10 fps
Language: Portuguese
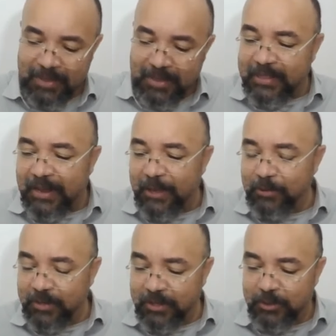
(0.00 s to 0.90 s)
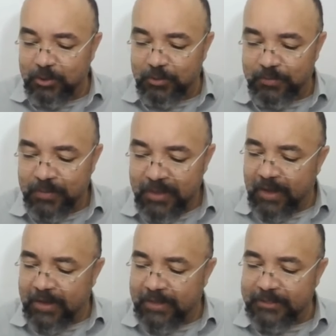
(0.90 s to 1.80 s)
ele está lá no início,
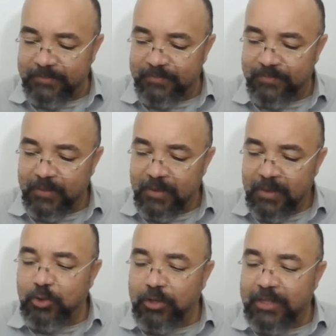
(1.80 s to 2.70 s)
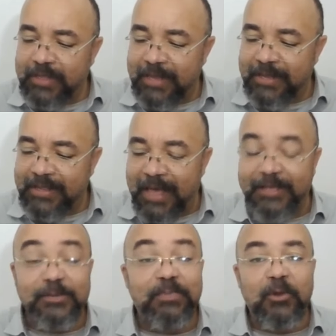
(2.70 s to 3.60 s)
ele fala assim: Desde toda a
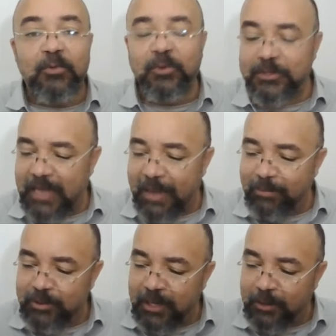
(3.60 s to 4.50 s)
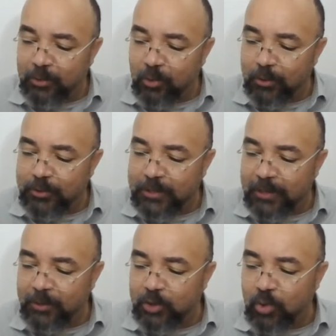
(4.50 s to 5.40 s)
eternidade, pelo muito sábio e santo
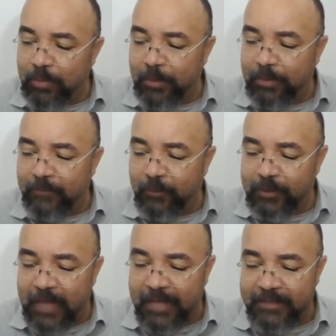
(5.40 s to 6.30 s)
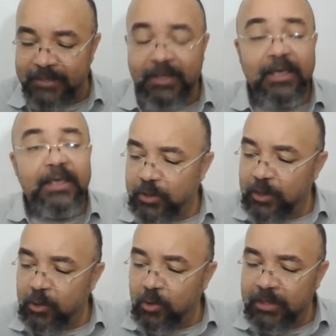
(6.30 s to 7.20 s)
conselho de sua própria vontade, Deus
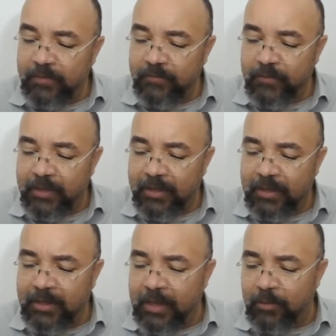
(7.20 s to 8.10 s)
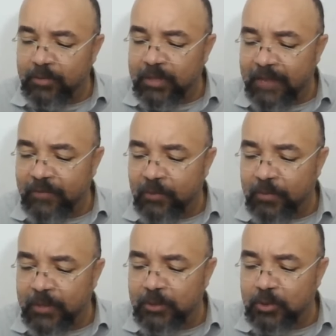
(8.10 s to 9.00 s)
ordenou livre e
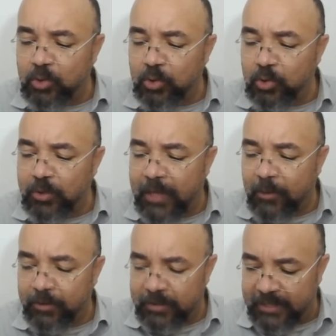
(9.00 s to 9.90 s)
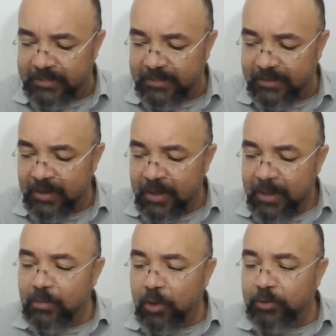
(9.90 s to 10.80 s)
inalteravelmente tudo o que acontece.
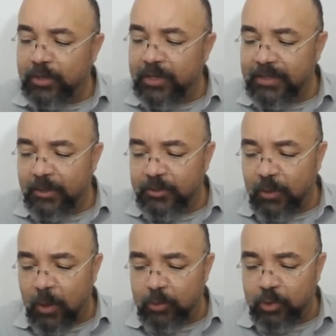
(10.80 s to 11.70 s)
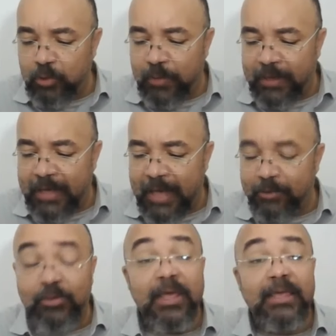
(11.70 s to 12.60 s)
Porém, de modo que nem Deus é o autor do
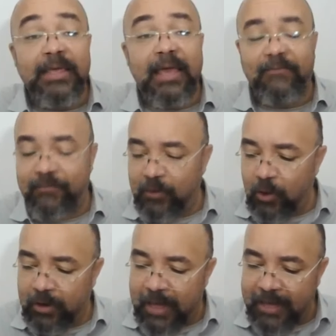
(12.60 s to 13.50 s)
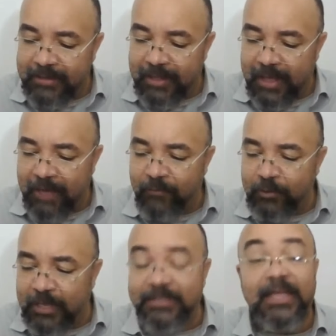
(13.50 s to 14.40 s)
pecado, nem é violada a
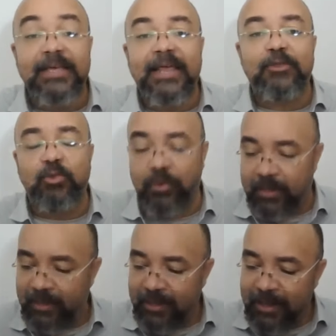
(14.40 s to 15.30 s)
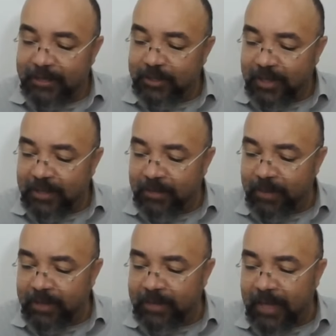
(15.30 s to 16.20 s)
vontade da criatura, nem é tirada a
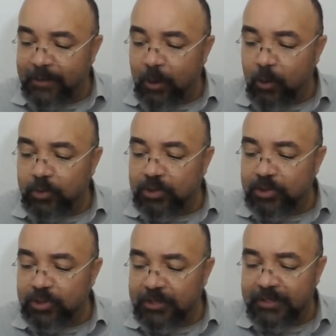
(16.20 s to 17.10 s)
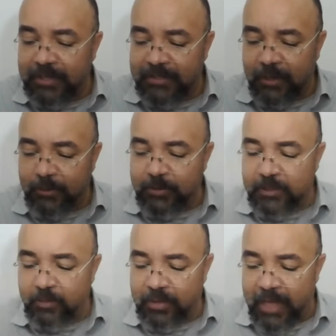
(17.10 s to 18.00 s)
liberdade ou a contingência das causas
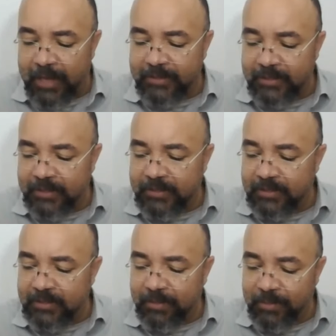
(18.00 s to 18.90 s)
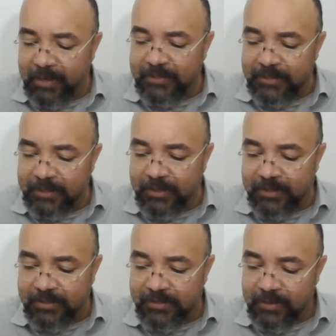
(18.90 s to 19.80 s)
secundárias antes
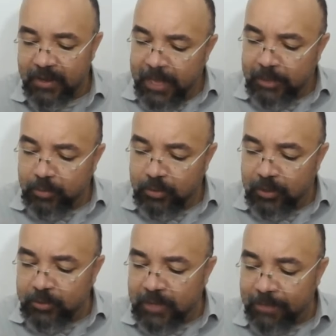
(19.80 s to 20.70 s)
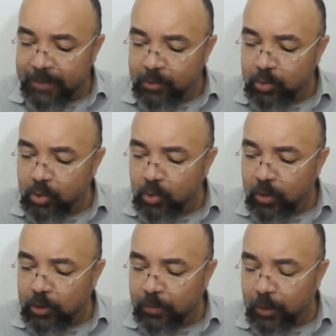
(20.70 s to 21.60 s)
estabelecidas. Mesmo Deus sabendo tudo
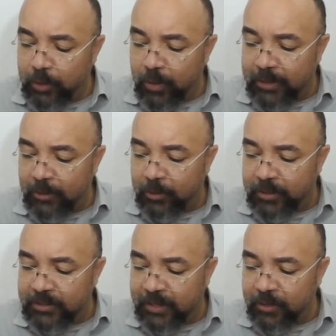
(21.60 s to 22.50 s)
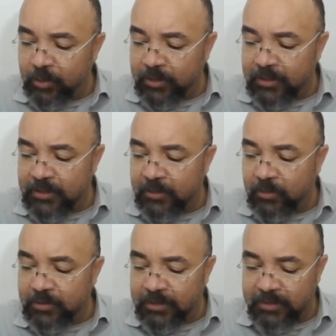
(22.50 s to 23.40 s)
quanto pode ou há de acontecer em todas as
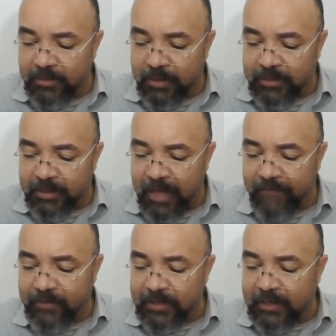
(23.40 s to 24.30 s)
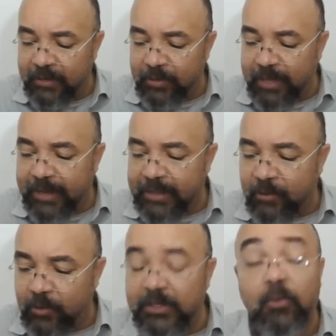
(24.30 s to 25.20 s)
circunstâncias imagináveis, ele não decreta
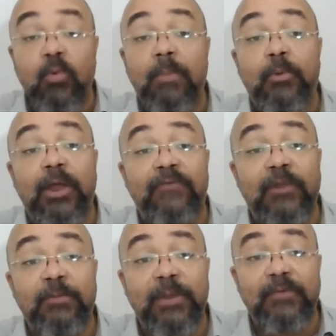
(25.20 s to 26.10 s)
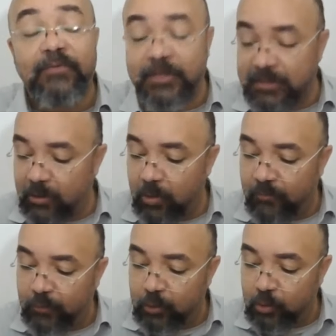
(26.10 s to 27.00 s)
coisa alguma por havê-lo prevista
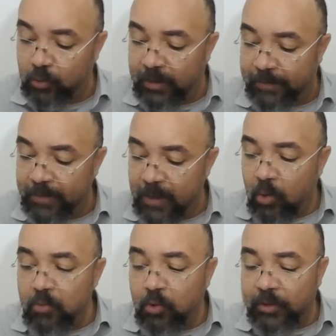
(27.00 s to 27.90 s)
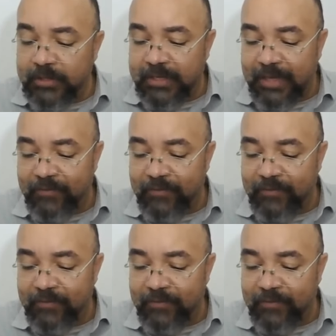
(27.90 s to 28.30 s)
como futura ou como coisa